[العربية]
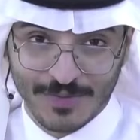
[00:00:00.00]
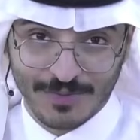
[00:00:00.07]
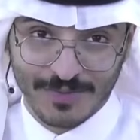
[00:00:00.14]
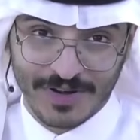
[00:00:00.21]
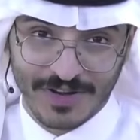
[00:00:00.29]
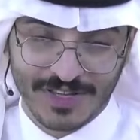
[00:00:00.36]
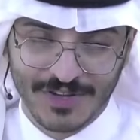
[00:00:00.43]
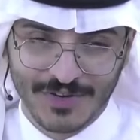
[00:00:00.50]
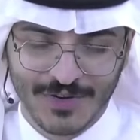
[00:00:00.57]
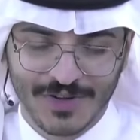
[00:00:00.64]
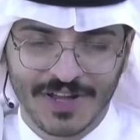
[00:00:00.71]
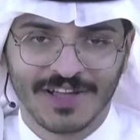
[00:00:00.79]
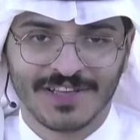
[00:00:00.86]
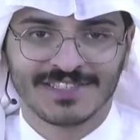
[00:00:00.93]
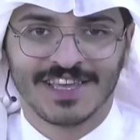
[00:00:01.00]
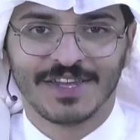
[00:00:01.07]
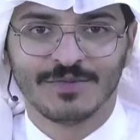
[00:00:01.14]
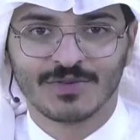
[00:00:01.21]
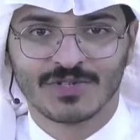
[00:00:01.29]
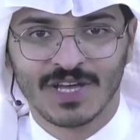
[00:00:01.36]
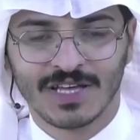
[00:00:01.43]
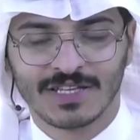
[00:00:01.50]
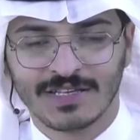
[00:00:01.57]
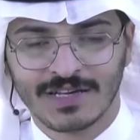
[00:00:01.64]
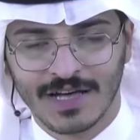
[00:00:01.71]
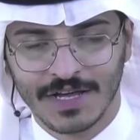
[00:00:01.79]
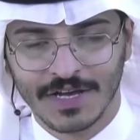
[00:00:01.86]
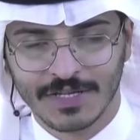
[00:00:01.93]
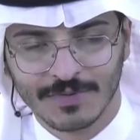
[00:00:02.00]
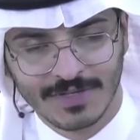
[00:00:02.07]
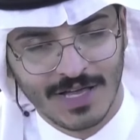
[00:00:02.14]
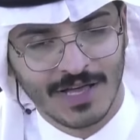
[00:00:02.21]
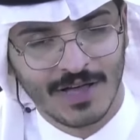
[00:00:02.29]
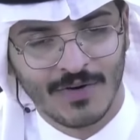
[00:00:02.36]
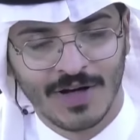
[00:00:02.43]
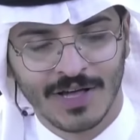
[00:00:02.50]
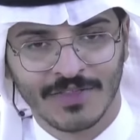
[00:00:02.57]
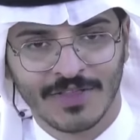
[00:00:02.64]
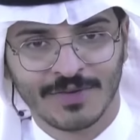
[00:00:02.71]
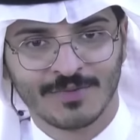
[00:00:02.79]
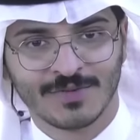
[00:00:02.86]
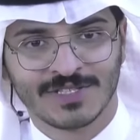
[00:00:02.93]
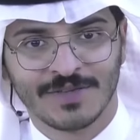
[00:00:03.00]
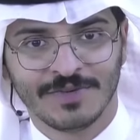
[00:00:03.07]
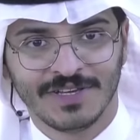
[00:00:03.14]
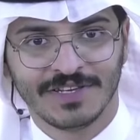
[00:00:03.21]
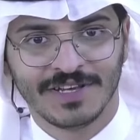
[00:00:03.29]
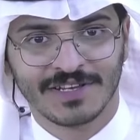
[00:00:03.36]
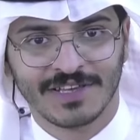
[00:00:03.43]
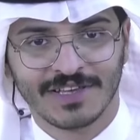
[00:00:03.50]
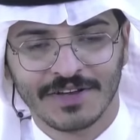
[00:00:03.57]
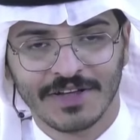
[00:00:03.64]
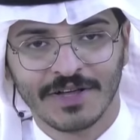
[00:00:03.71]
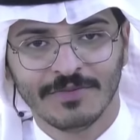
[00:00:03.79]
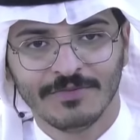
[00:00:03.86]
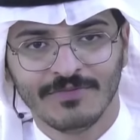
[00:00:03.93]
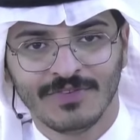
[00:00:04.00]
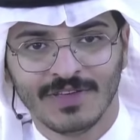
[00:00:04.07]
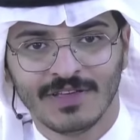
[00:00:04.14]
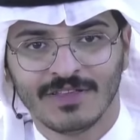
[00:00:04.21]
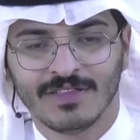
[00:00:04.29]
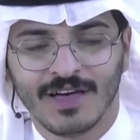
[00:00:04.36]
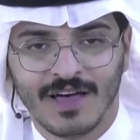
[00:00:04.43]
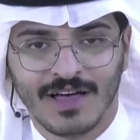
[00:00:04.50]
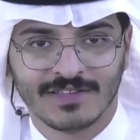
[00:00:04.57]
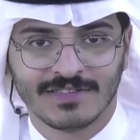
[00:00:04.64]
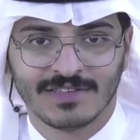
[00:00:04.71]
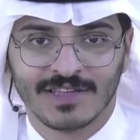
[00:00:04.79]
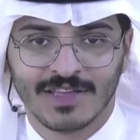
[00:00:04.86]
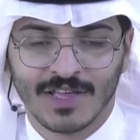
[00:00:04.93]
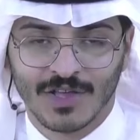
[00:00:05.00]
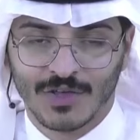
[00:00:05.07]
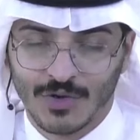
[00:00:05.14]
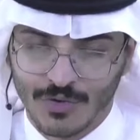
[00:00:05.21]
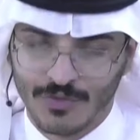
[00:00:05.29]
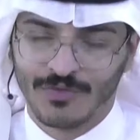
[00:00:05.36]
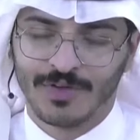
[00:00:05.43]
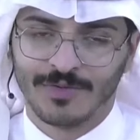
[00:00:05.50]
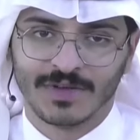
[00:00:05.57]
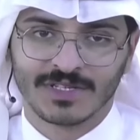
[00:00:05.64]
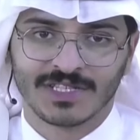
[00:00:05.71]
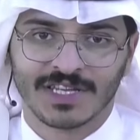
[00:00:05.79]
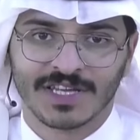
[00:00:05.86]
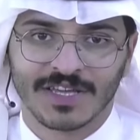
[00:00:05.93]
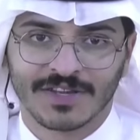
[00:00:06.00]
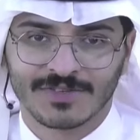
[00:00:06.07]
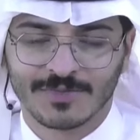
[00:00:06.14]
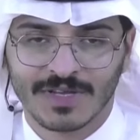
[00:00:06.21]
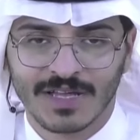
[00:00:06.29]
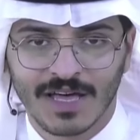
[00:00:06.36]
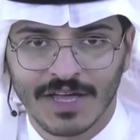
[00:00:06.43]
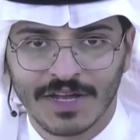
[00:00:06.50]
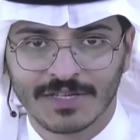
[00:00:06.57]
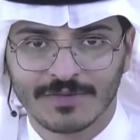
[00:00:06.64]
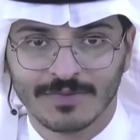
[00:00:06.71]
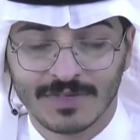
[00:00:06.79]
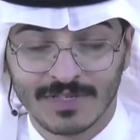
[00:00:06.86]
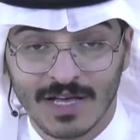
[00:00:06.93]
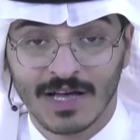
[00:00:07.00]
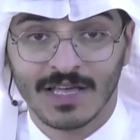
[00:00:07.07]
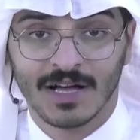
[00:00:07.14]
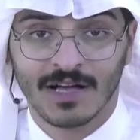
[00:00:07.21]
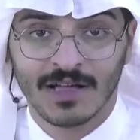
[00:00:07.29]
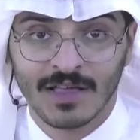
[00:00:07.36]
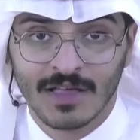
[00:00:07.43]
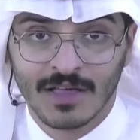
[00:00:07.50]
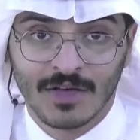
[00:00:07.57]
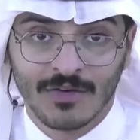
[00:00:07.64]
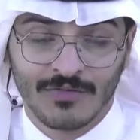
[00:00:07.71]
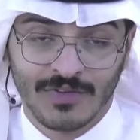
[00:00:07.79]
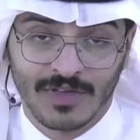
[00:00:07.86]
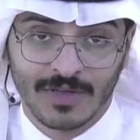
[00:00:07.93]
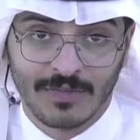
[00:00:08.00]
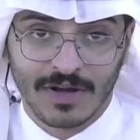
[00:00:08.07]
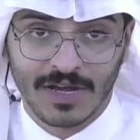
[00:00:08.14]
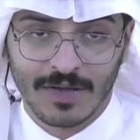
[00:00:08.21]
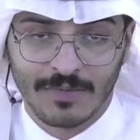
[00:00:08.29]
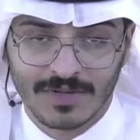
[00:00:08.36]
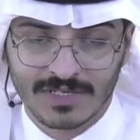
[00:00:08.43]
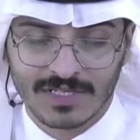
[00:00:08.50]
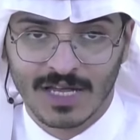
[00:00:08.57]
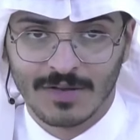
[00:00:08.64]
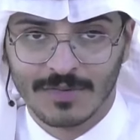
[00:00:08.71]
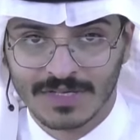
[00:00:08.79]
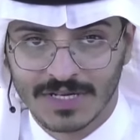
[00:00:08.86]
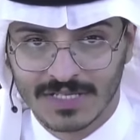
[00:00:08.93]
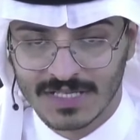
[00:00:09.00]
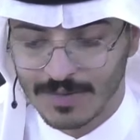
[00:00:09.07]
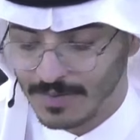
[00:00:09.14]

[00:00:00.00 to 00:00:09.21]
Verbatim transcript: مرة أخرى أعزائنا مشاهدين قناة بداية وأيضا مستمعينا الكرام في إذاعة يو اف ام الشريك الرسمي لقناة بداية في برنامج المدرسة با